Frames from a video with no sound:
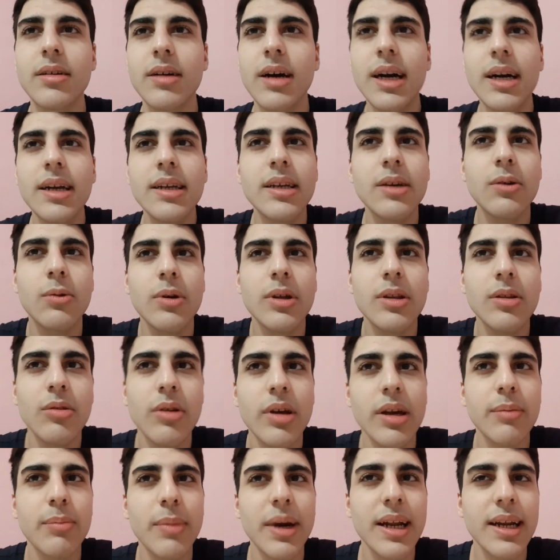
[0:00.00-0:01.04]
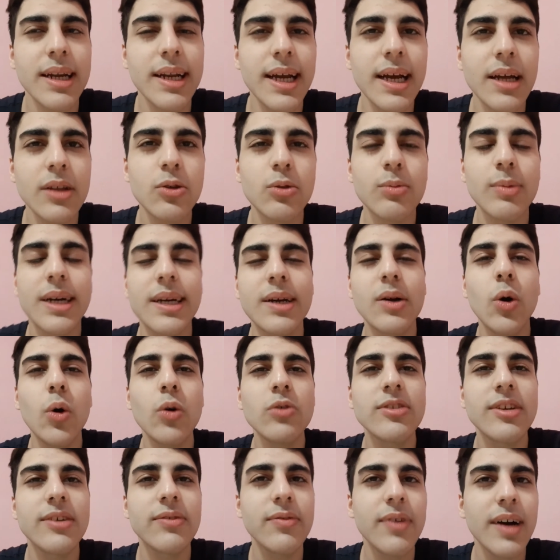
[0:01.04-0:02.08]
anche quando è marcato, ma
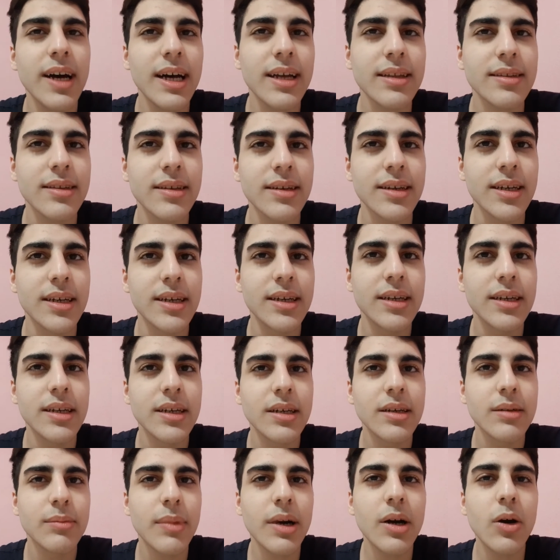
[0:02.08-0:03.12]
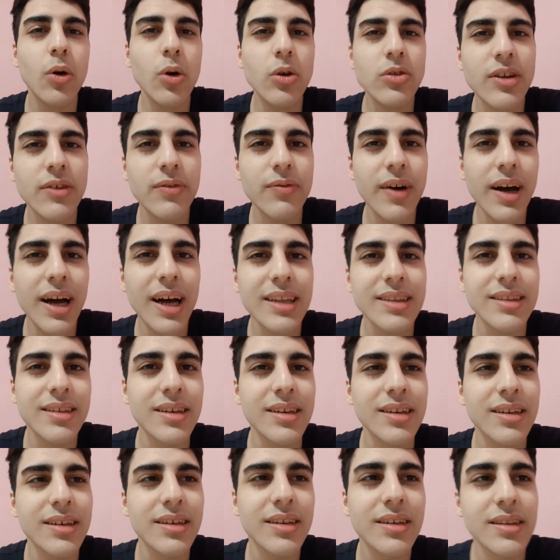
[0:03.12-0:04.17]
cosa fate? Ma cosa
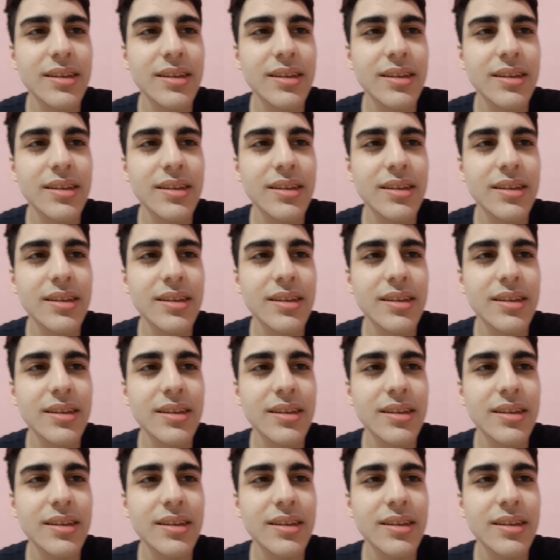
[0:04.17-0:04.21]
fate?